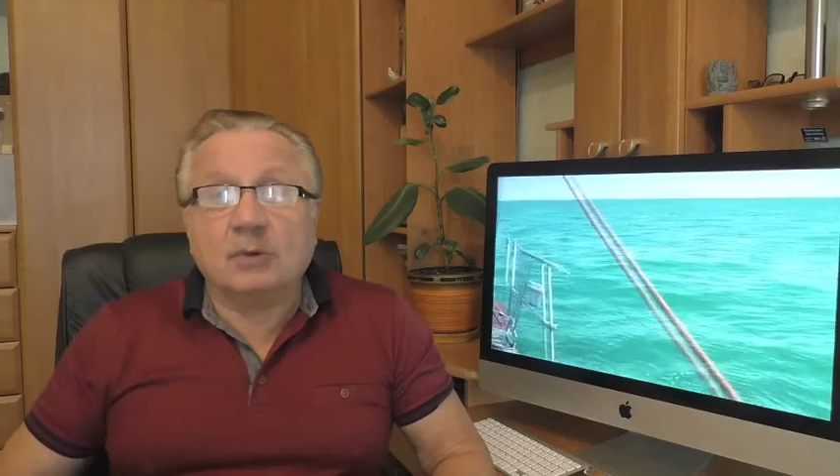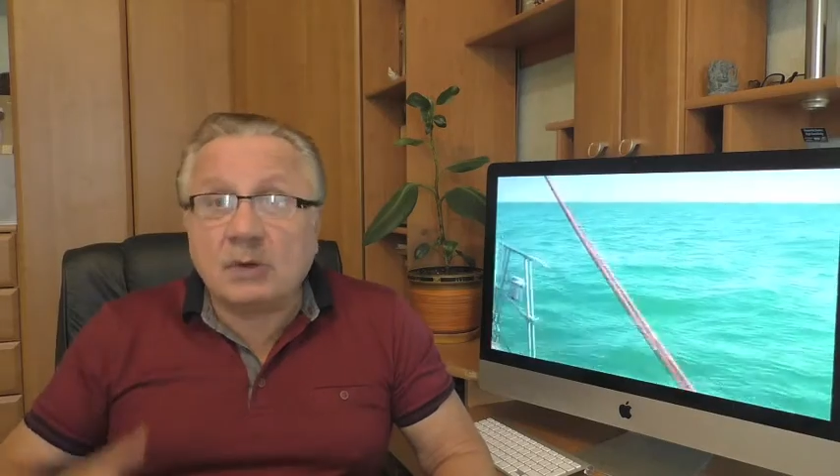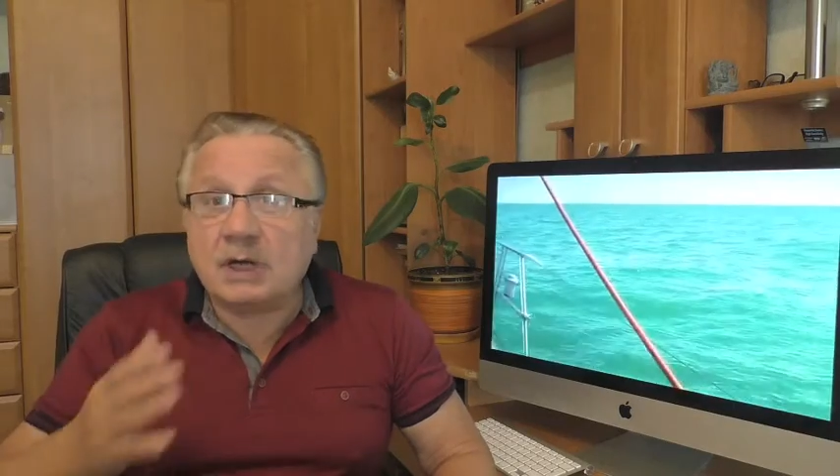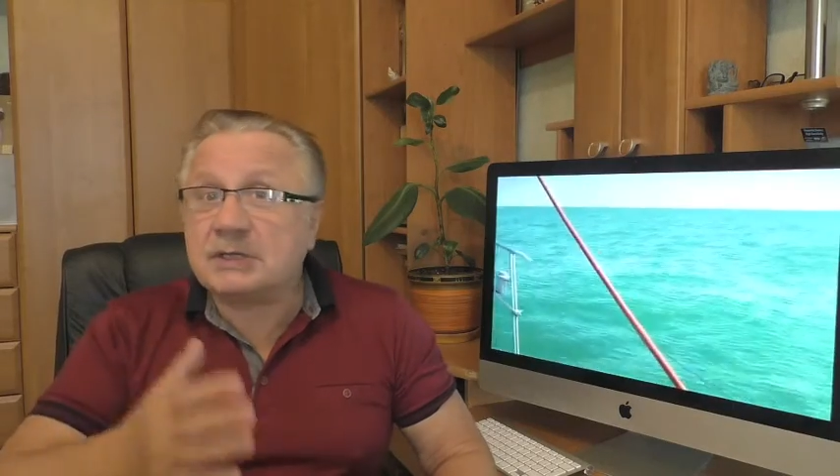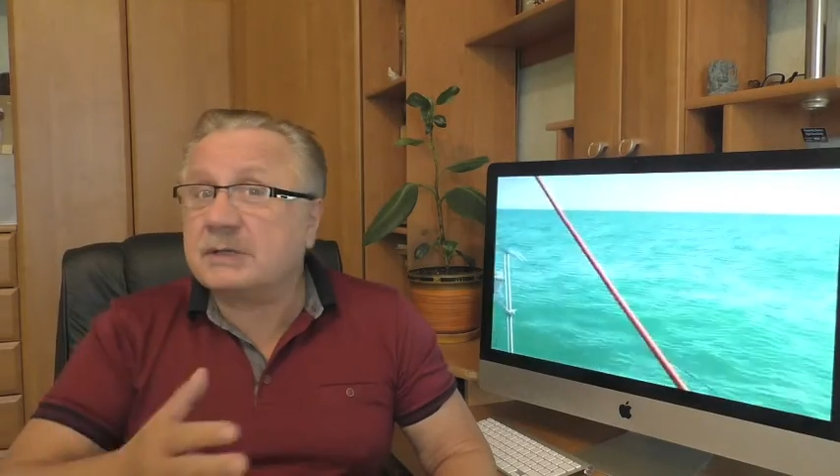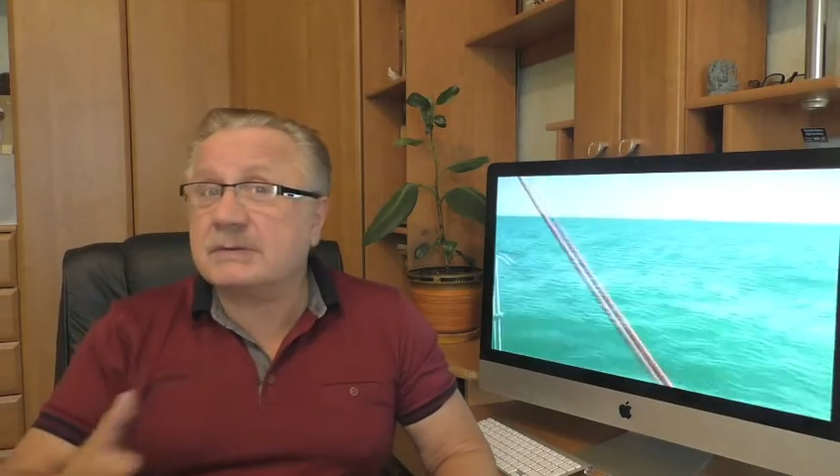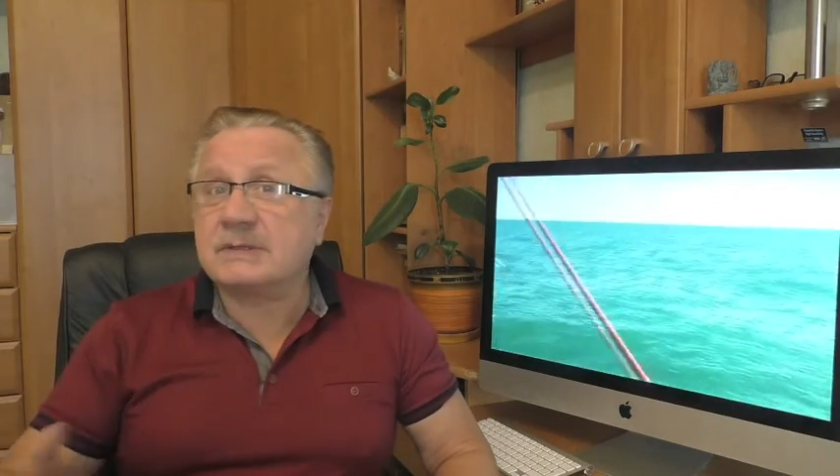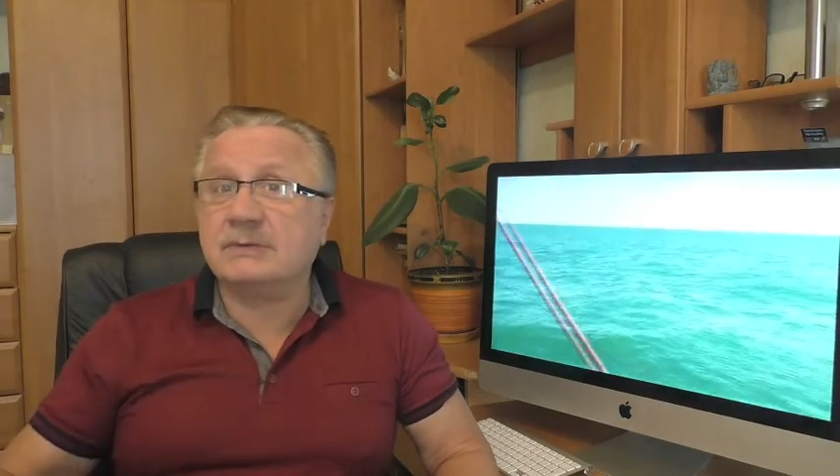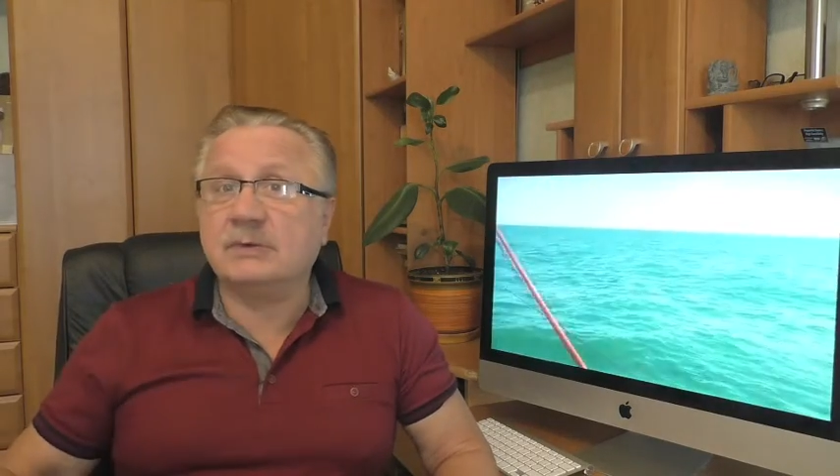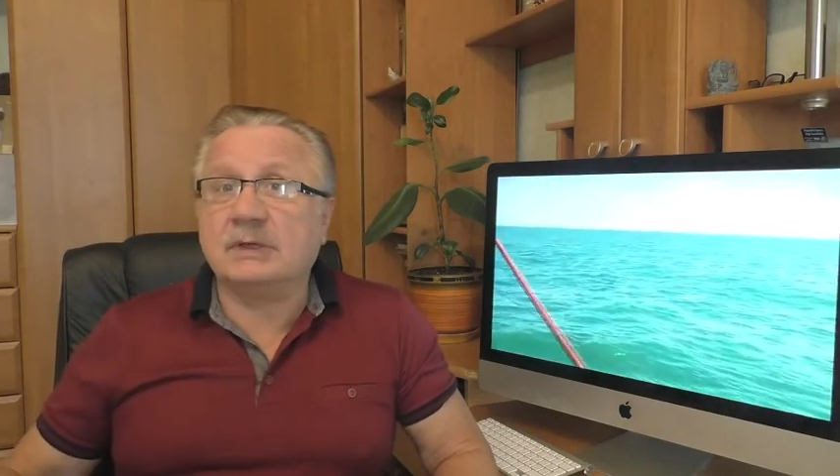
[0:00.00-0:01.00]
У каждого
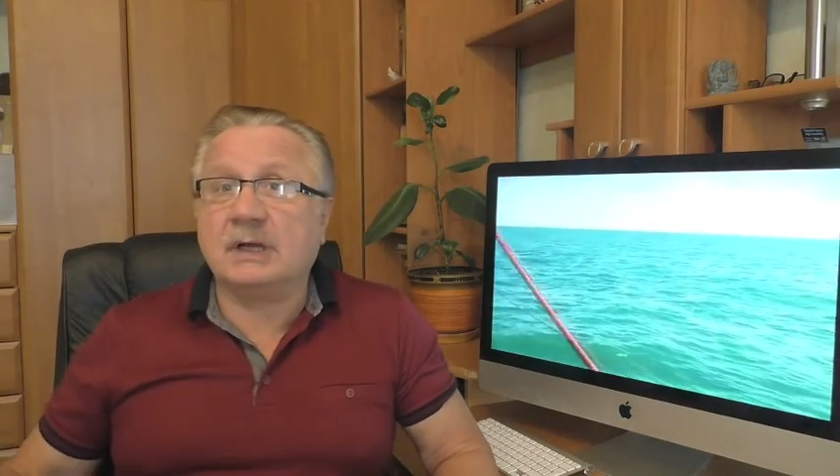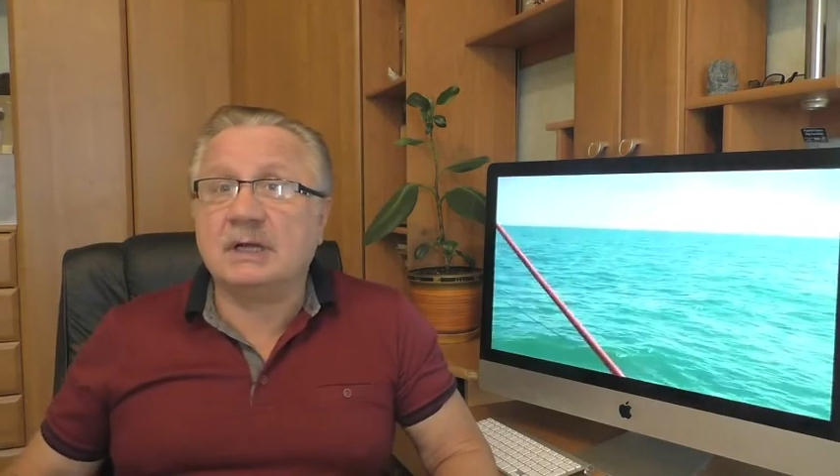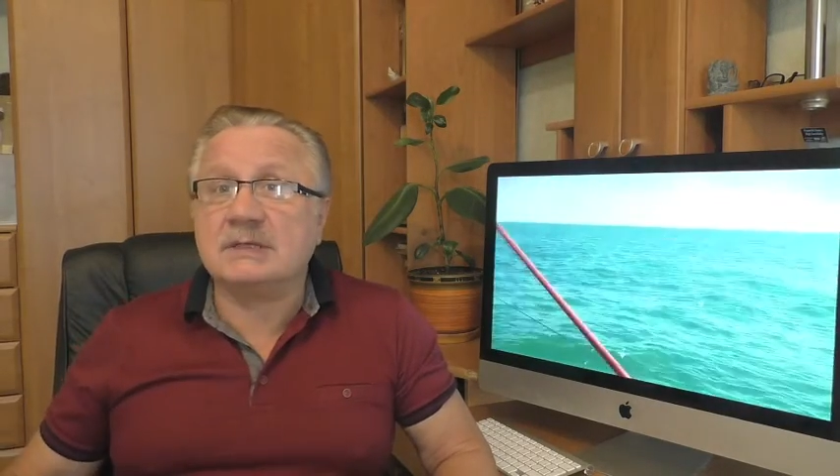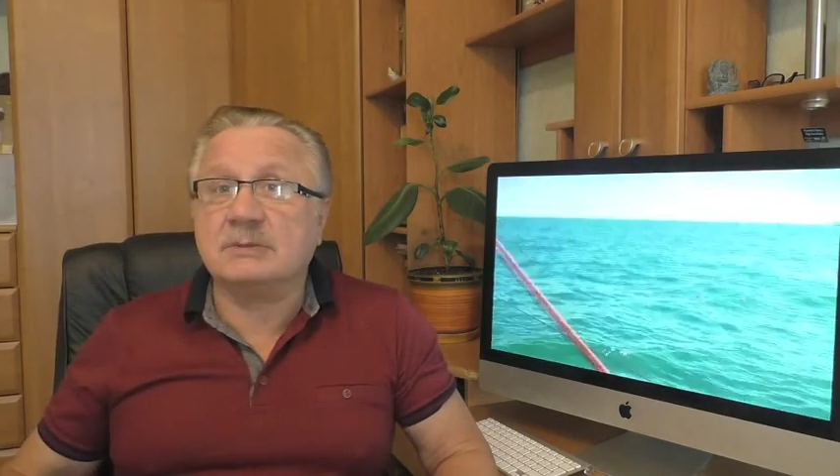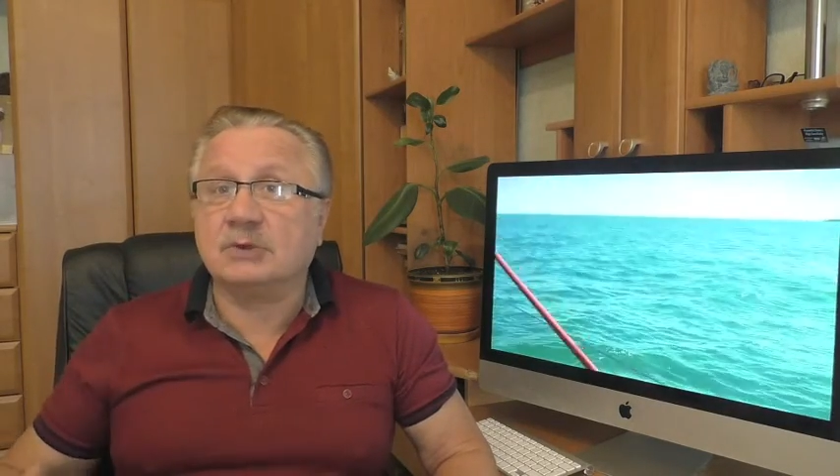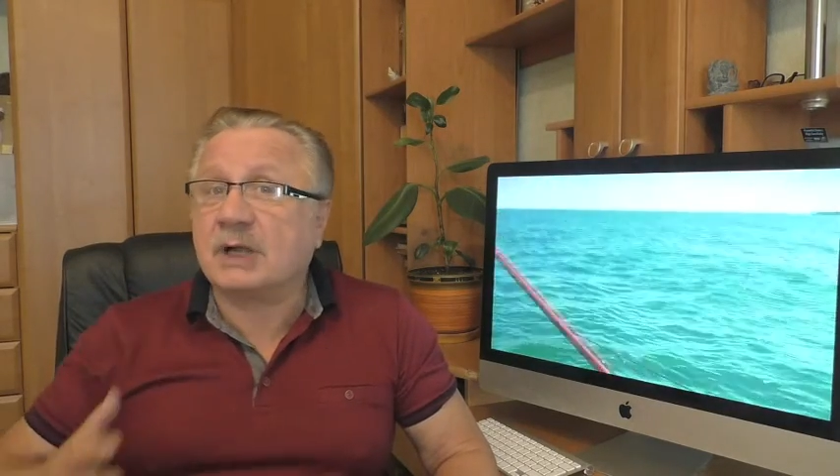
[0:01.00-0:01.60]
свой азимут,